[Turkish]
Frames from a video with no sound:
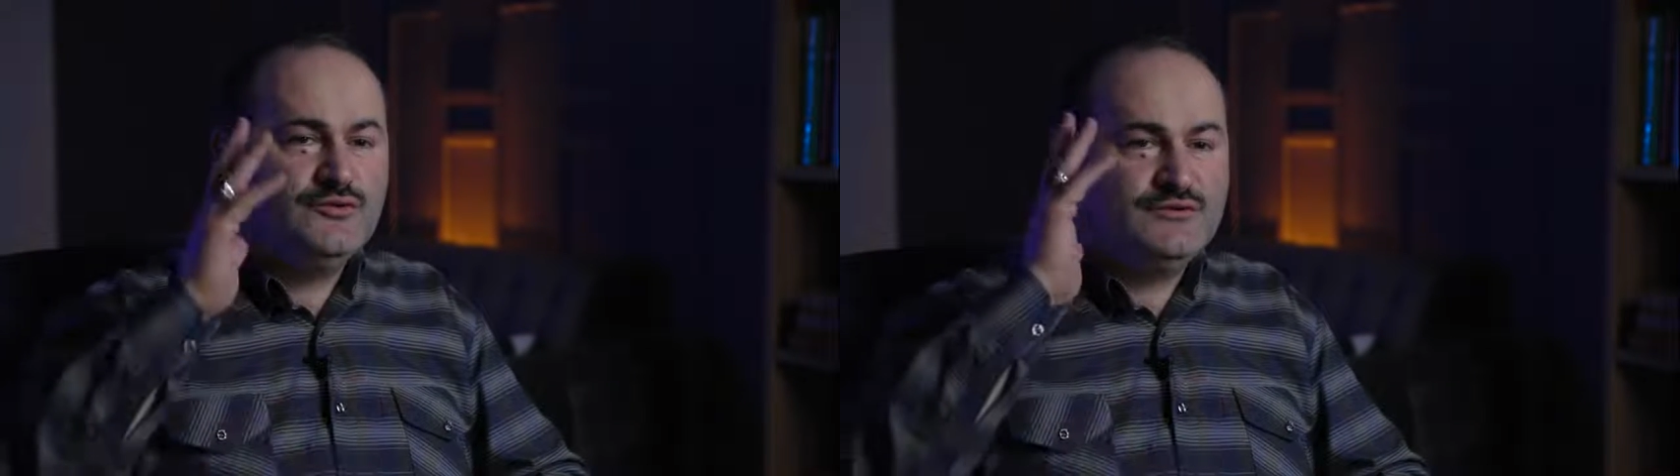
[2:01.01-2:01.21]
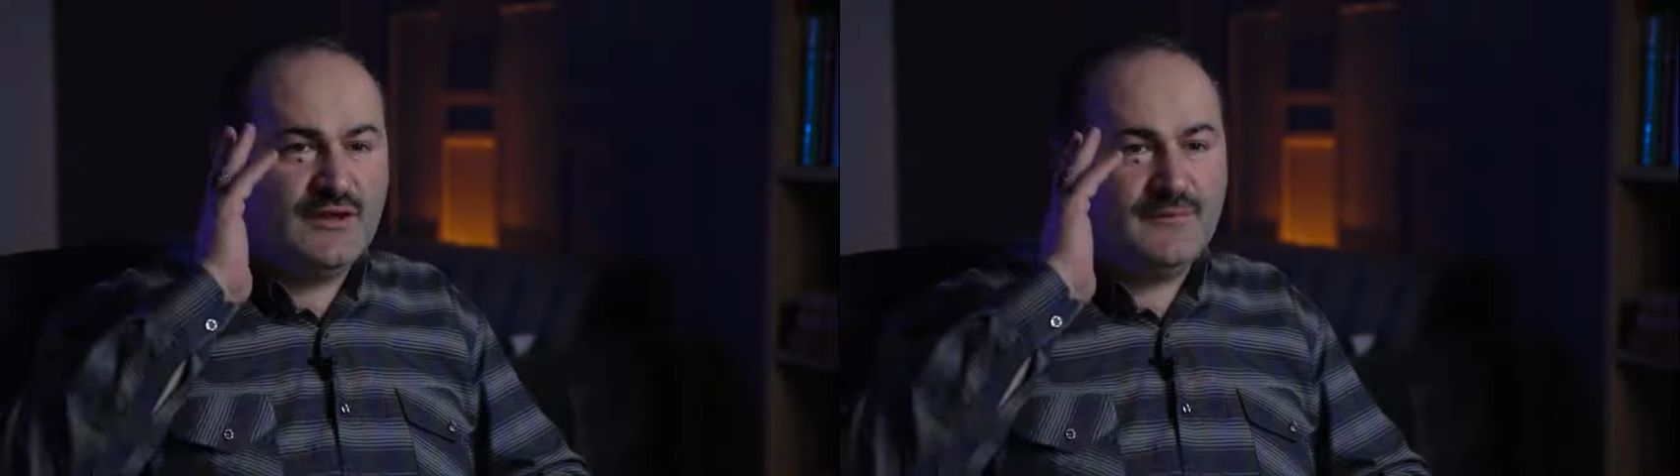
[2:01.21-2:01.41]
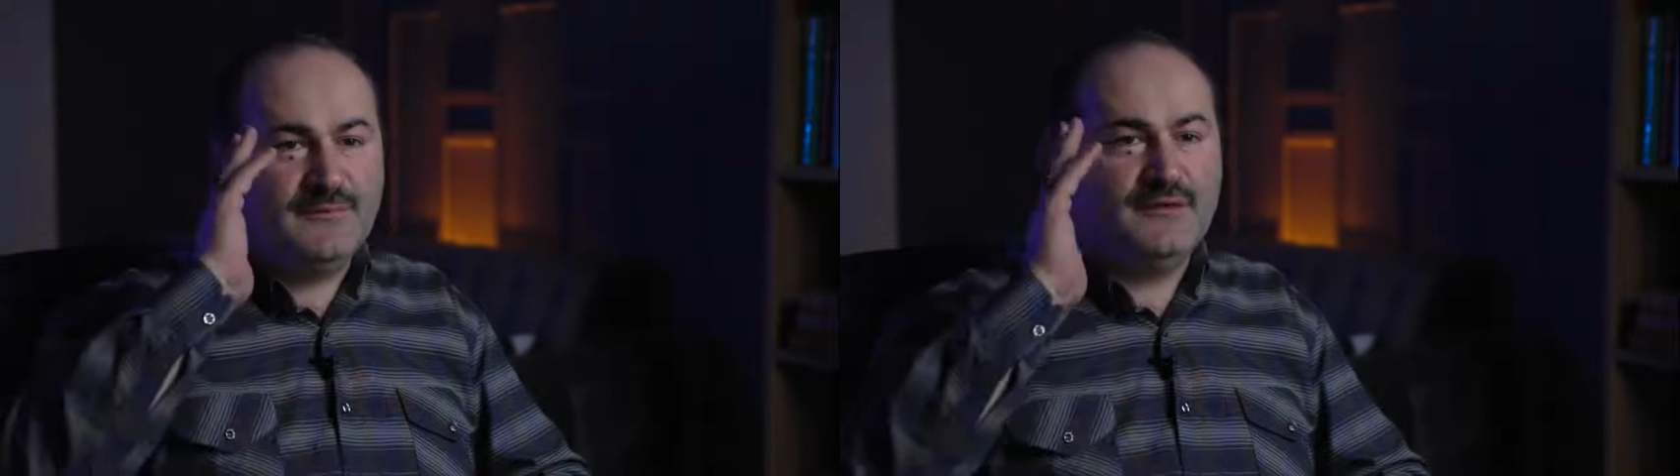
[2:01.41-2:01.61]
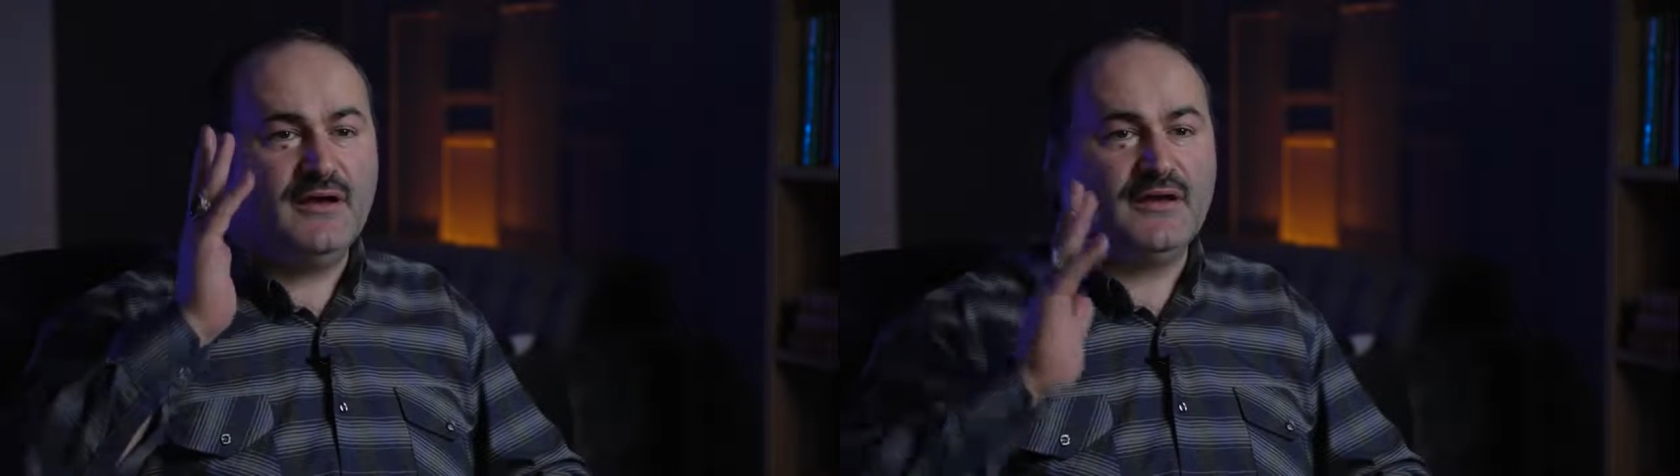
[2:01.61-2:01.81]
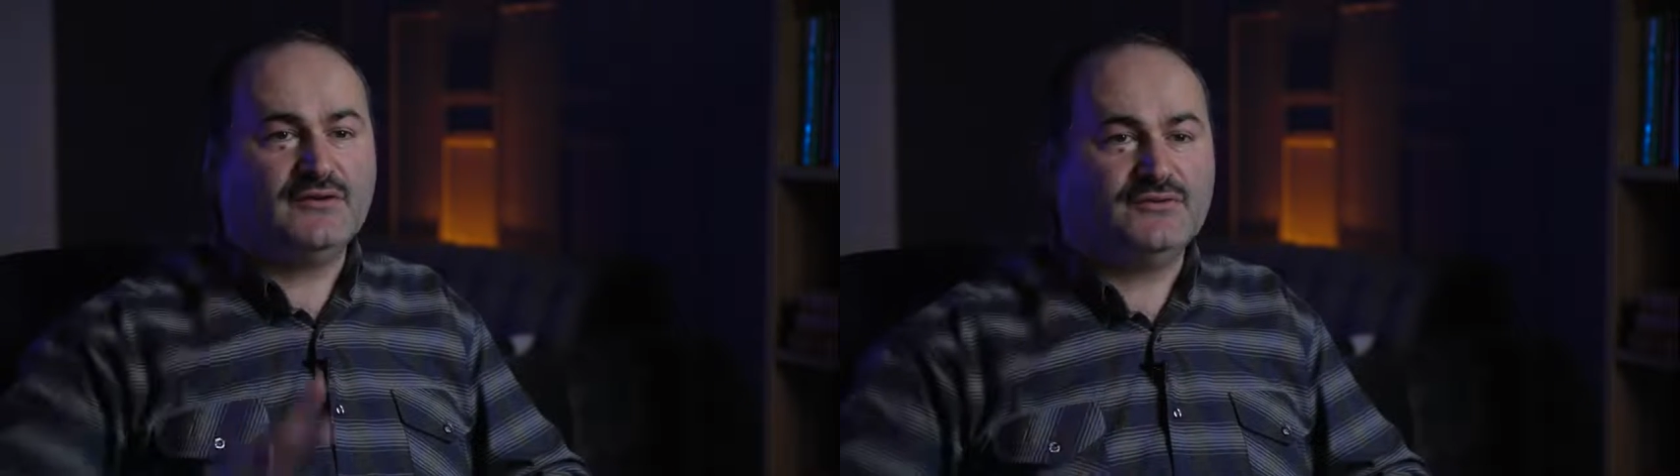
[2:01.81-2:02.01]
sebebini
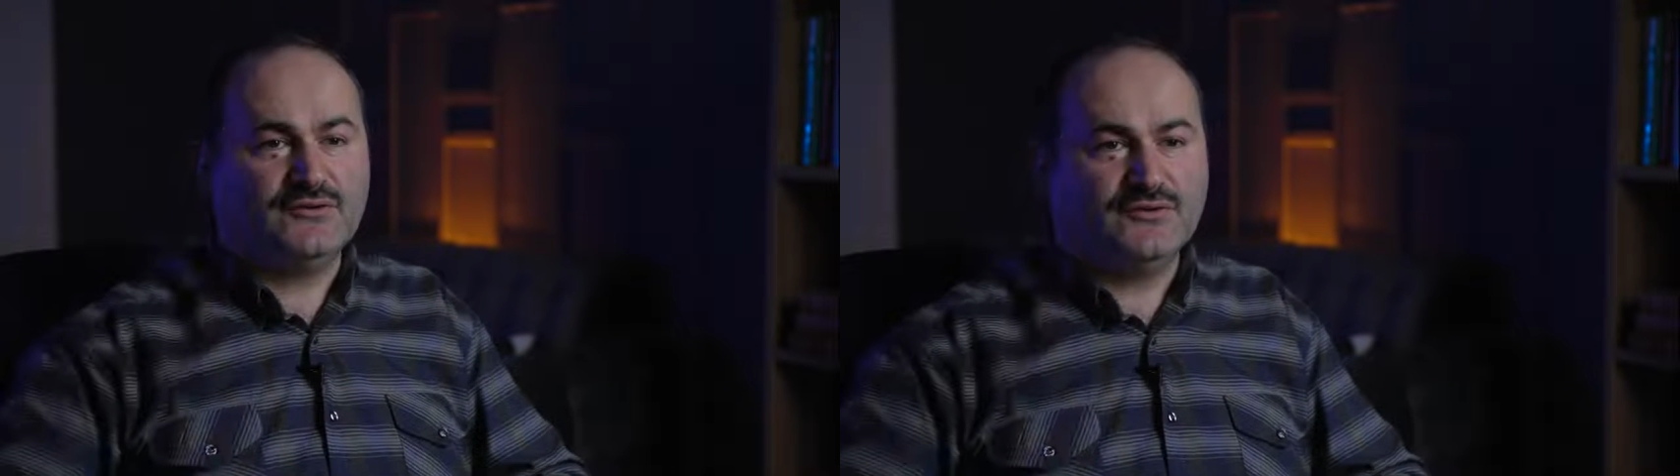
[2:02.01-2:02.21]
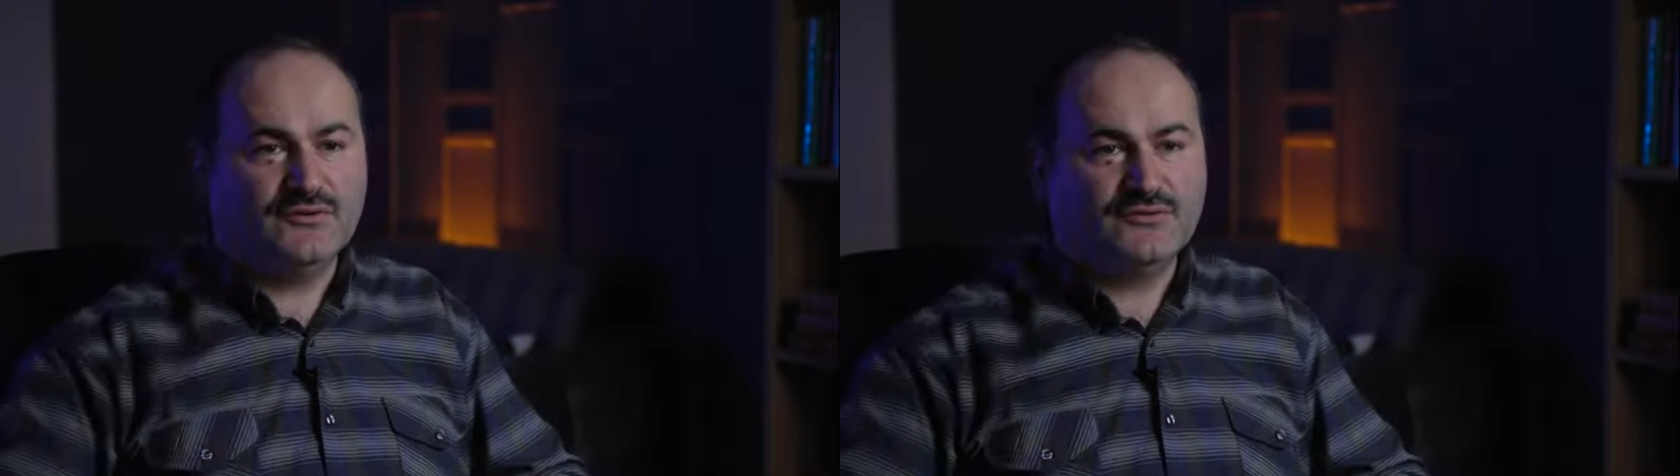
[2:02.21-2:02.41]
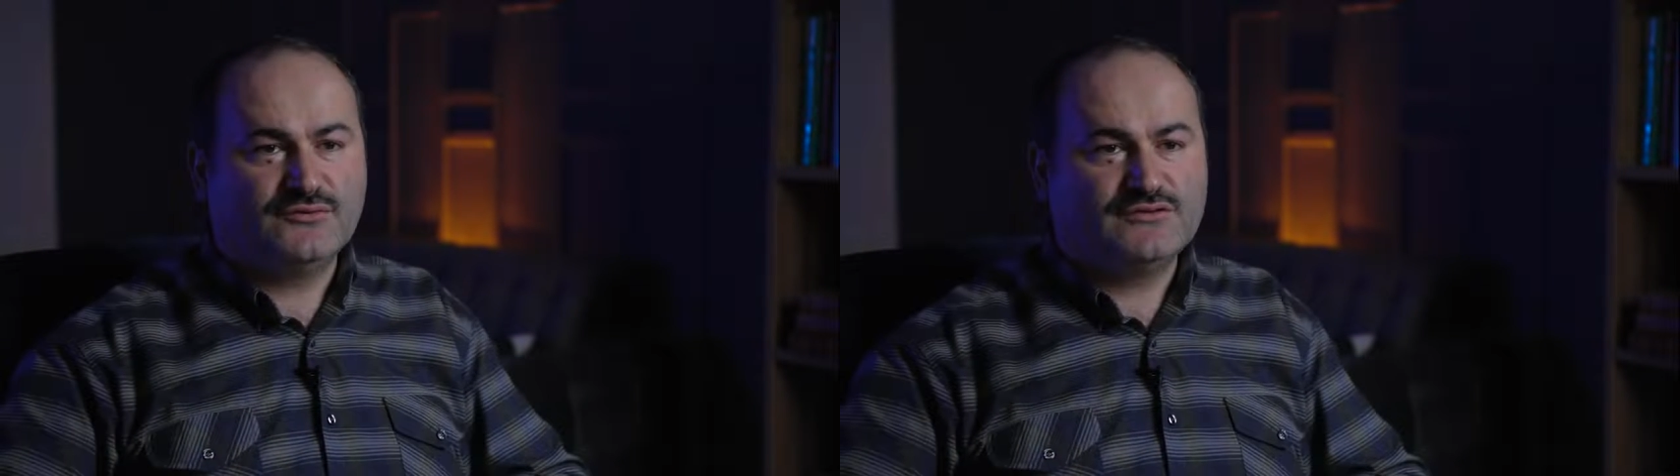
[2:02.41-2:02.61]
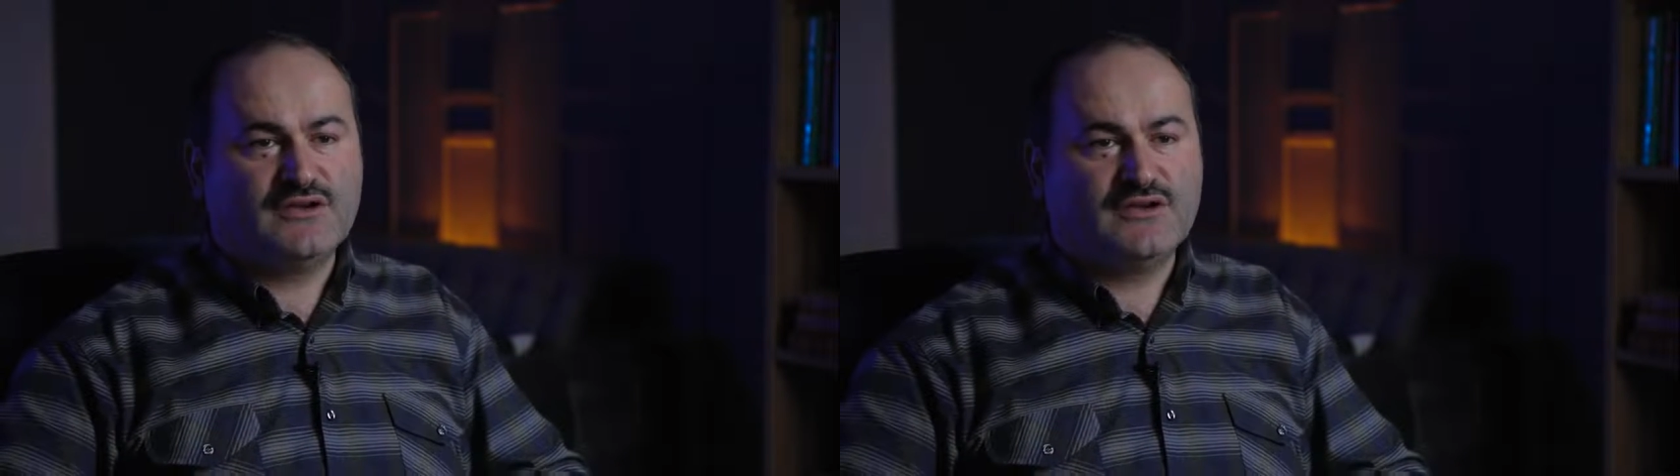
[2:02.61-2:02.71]
araştırıyoruz.